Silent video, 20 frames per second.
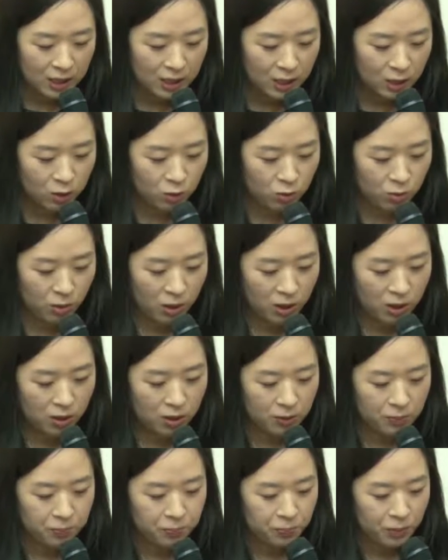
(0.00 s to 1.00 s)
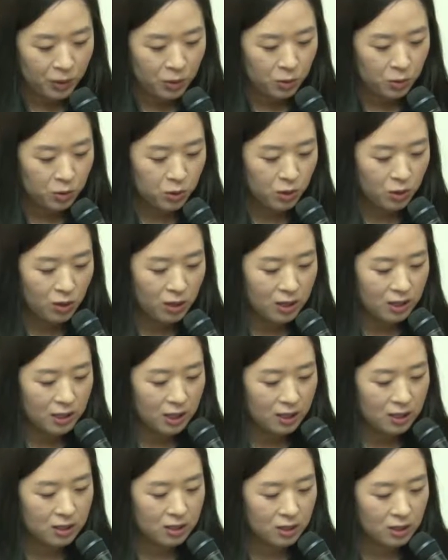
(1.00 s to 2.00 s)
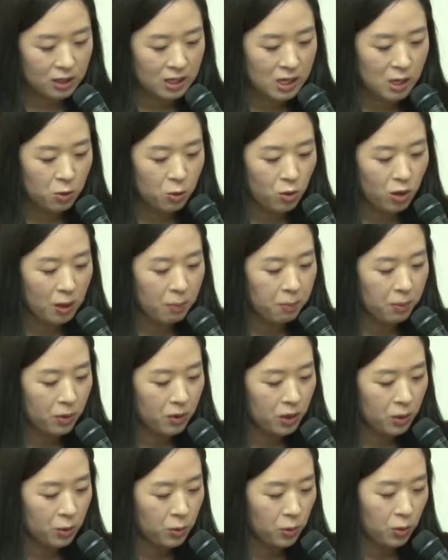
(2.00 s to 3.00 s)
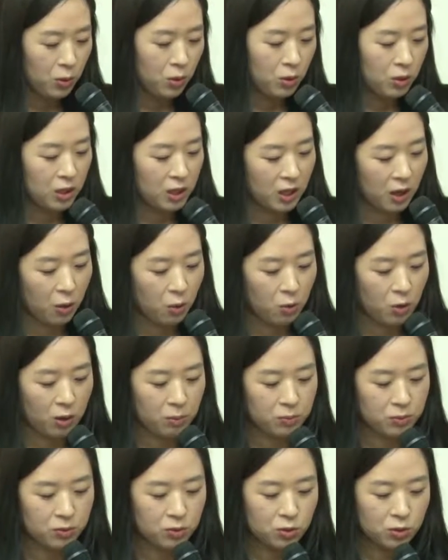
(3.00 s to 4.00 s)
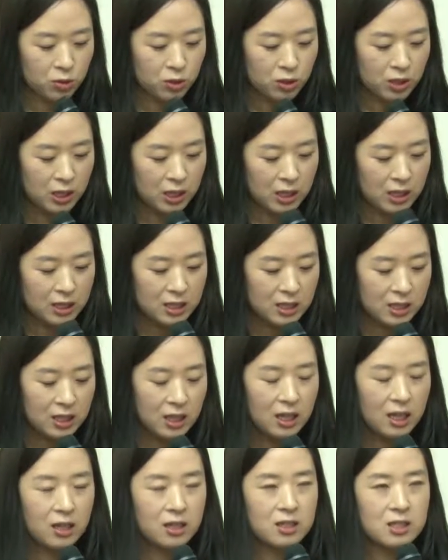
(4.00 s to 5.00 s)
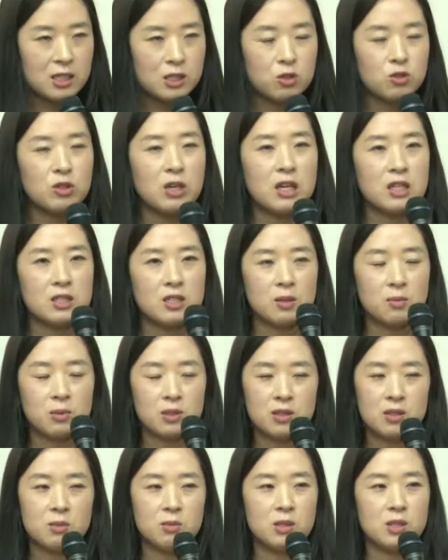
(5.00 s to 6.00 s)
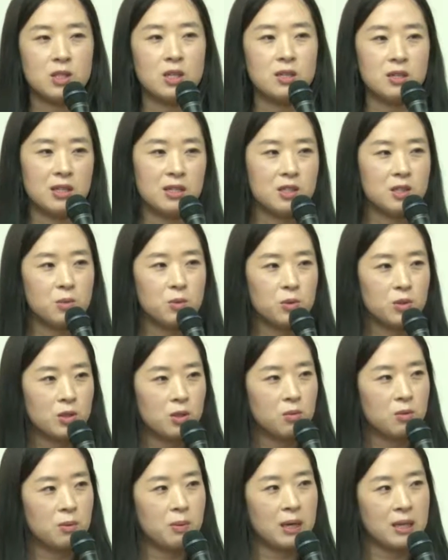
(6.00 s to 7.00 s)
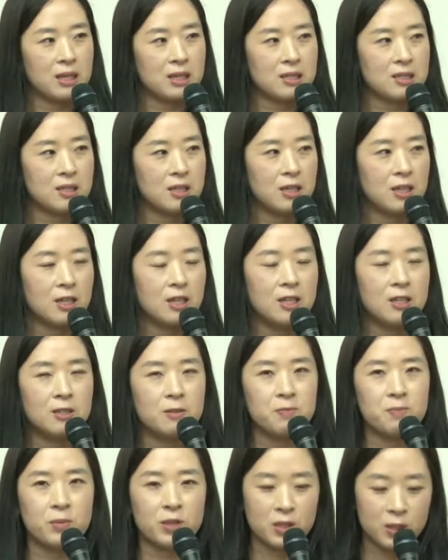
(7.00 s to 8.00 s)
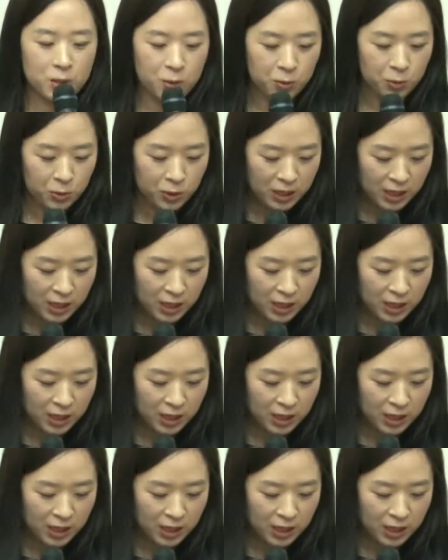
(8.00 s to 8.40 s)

이 두 명 손정호 학생은 1공학번이고 기계공학부고 지난 학기 19학점 들으면서 4.5점을 받았어요. 그리고